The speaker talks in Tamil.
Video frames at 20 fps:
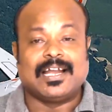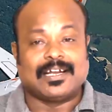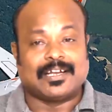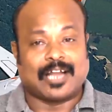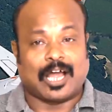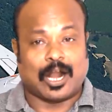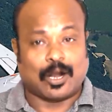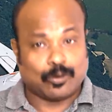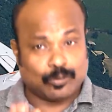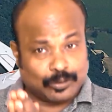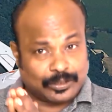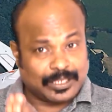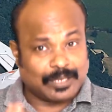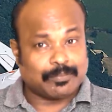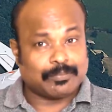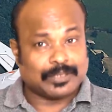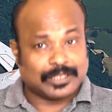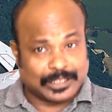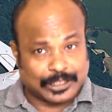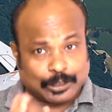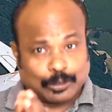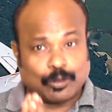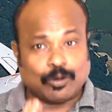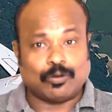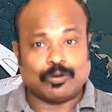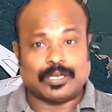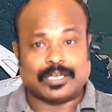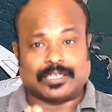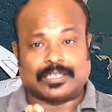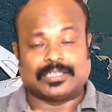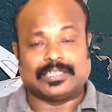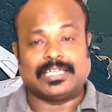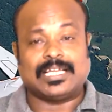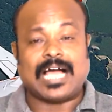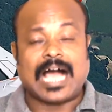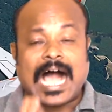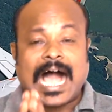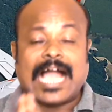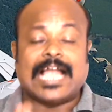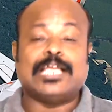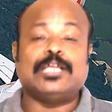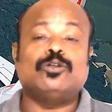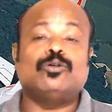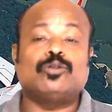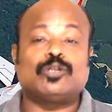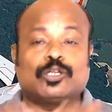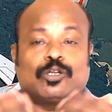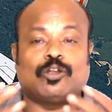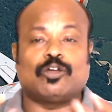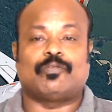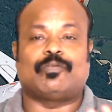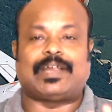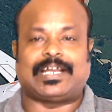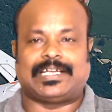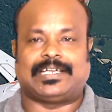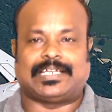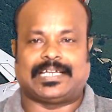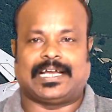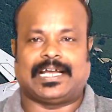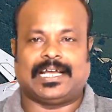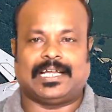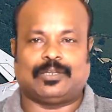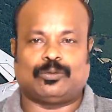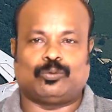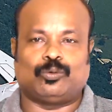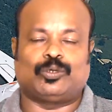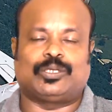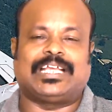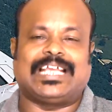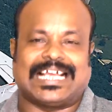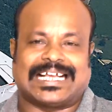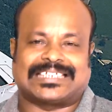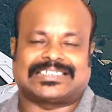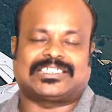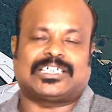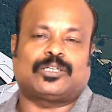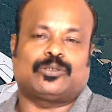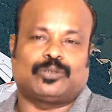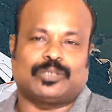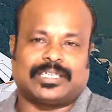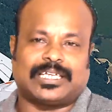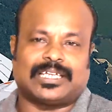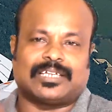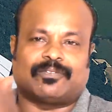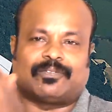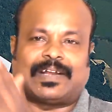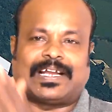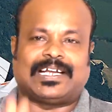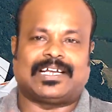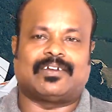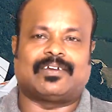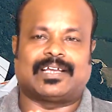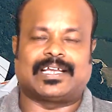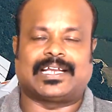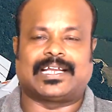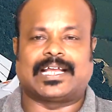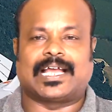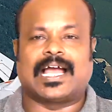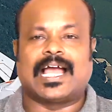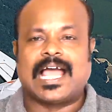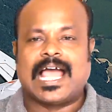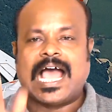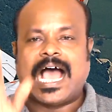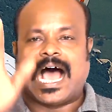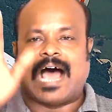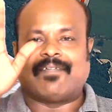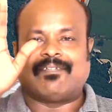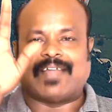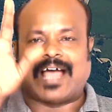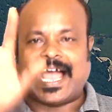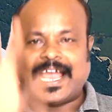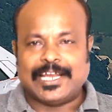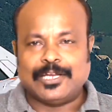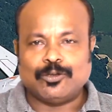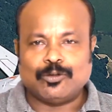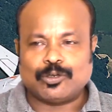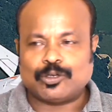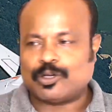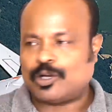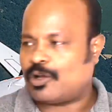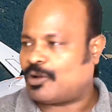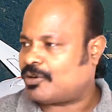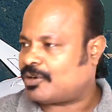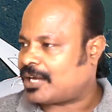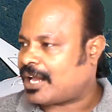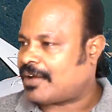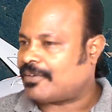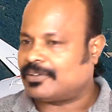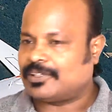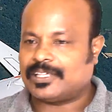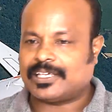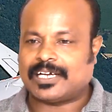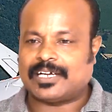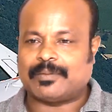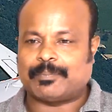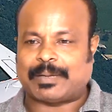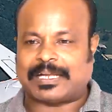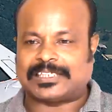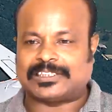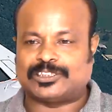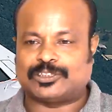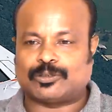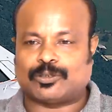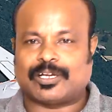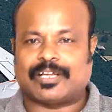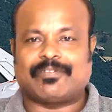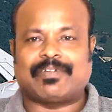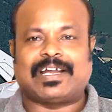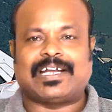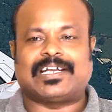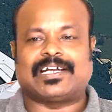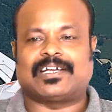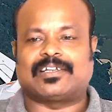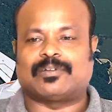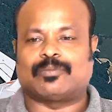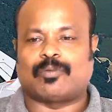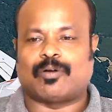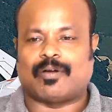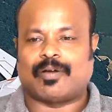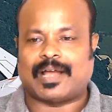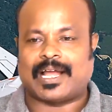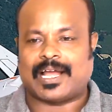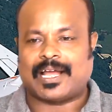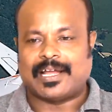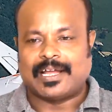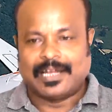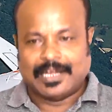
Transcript: நானூற்றி ஐம்பது கிலோவிலேருந்து ஐநூறு கிலோ வெயிட்டை தூக்கி எக்ஸ்ட்ரா தூக்கி அந்த ஃப்ளைட்டில் வைக்கிறீங்க அந்த ஐநூறு கிலோவுக்கு நான் வந்து ரெண்டு பேசஞ்சருடைய வெயிட் எடுத்துன்னு போவேன்